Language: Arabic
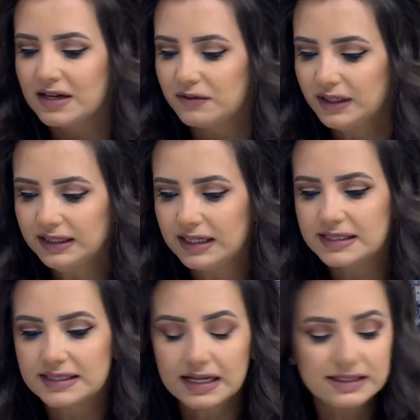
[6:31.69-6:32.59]
في عنا
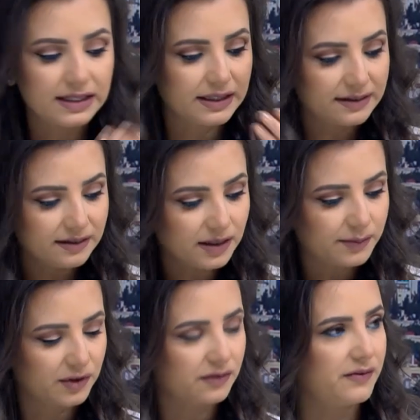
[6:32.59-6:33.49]
السناكس اللي كتير
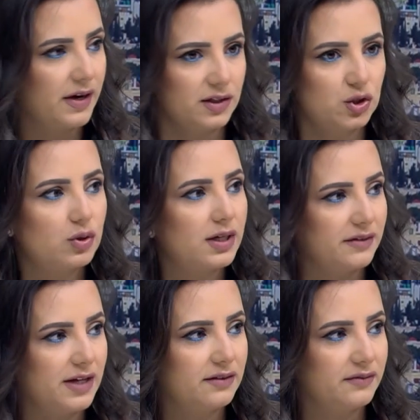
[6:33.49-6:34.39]
بترفع
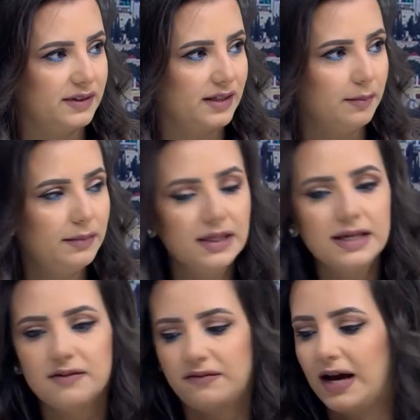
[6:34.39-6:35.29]
السكريات في الدم
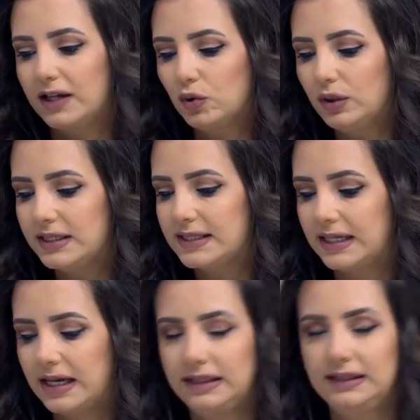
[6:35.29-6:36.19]
فهدول إذا كان